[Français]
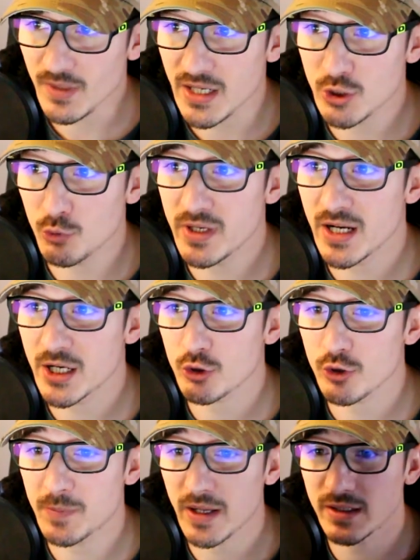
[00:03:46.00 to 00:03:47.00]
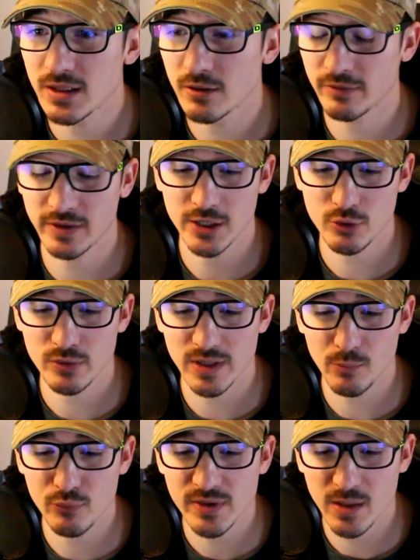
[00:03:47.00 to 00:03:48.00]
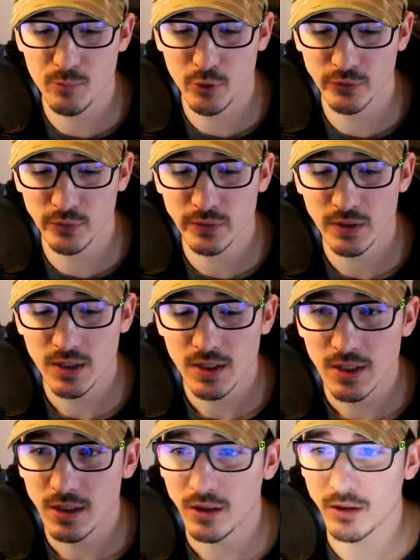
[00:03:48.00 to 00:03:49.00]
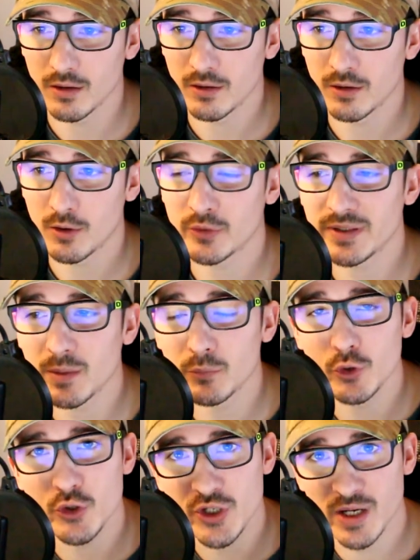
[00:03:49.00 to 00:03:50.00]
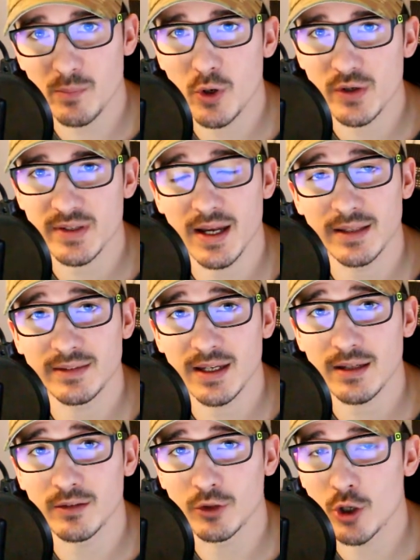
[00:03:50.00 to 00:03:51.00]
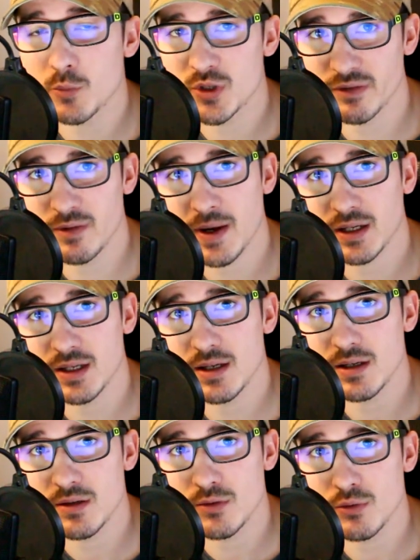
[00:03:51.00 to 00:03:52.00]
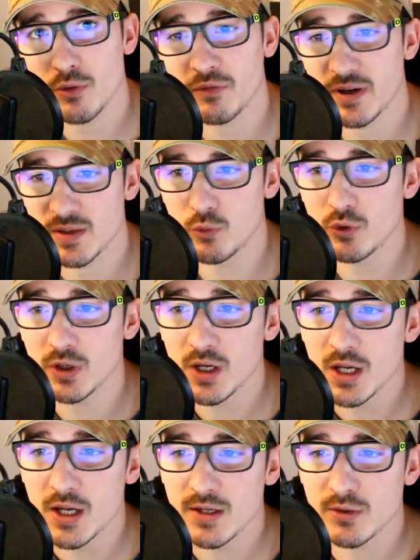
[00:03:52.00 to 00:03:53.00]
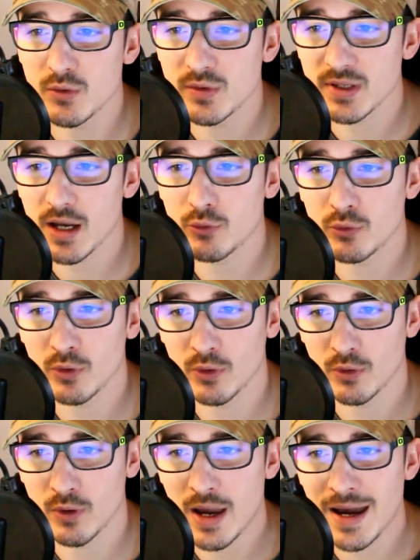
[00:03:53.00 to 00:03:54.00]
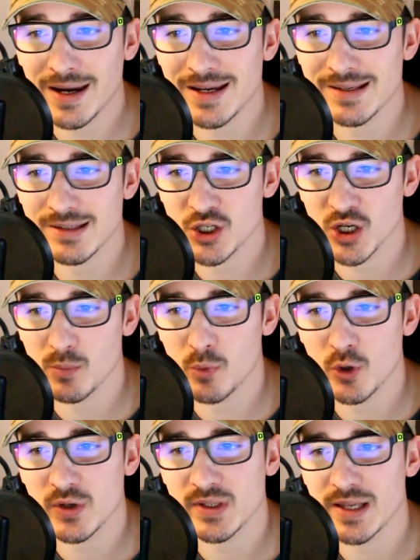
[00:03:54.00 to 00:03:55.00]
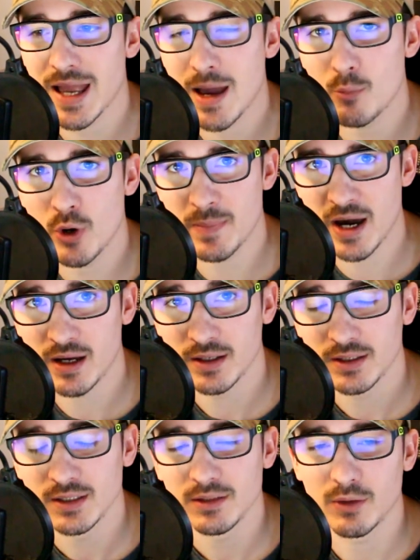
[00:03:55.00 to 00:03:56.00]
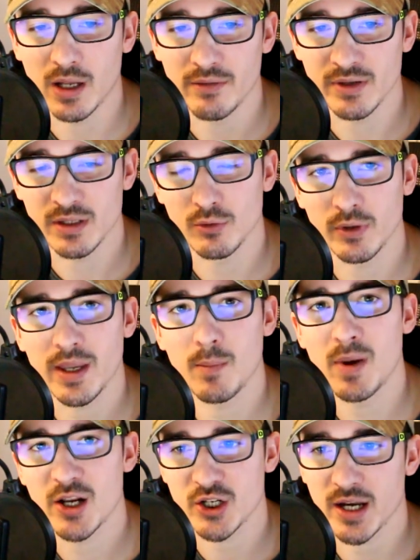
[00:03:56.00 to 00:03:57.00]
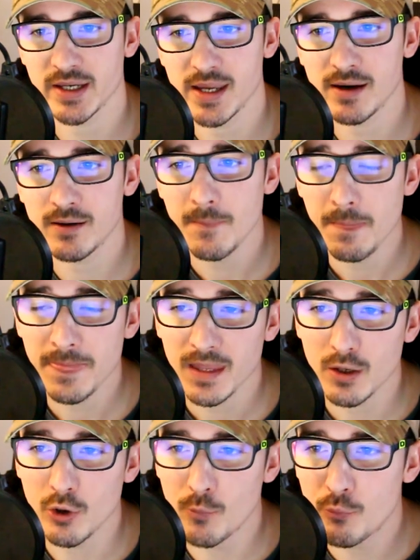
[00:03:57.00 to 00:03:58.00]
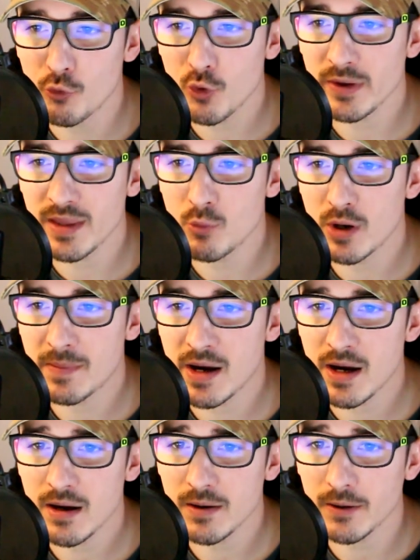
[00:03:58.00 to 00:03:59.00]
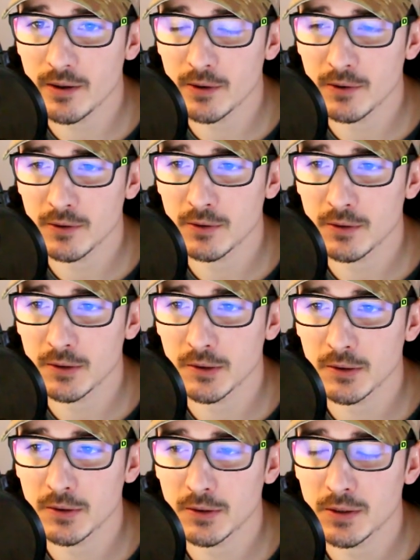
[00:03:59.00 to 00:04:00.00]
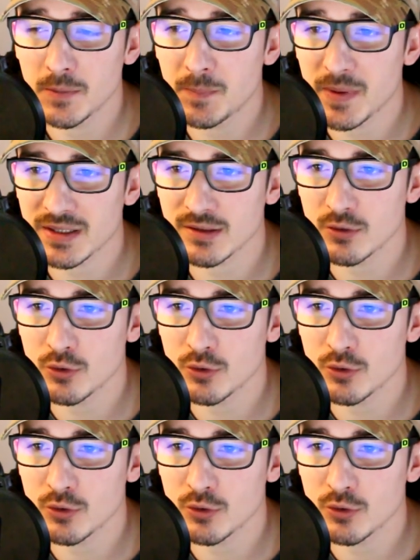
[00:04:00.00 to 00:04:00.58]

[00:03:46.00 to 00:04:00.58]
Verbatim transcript: Et j'ai oublié la chose, partie, enfin, la chose la plus importante. Euh, en termes de Gearbox interne, comme je l'avais marqué sur Facebook, ce sera une euh, Ares RS Gearbox Amoeba. Voilà, avec euh, câblage arrière. pourquoi une Amoeba Parce